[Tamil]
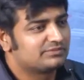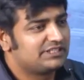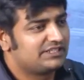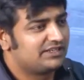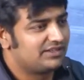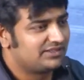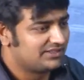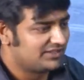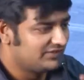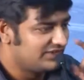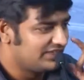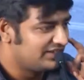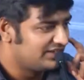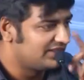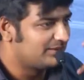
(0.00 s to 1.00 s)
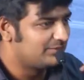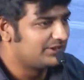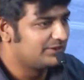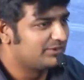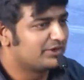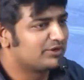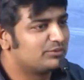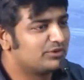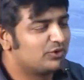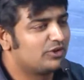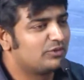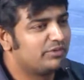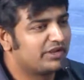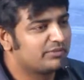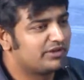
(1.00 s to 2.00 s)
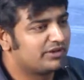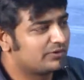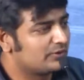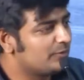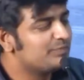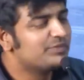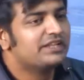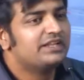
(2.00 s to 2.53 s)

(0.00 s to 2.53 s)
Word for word: ஏன்னா அந்த வில்லன்னா அப்படி பார்க்கும்போது அவ்வளோ பயமாக இருக்கும்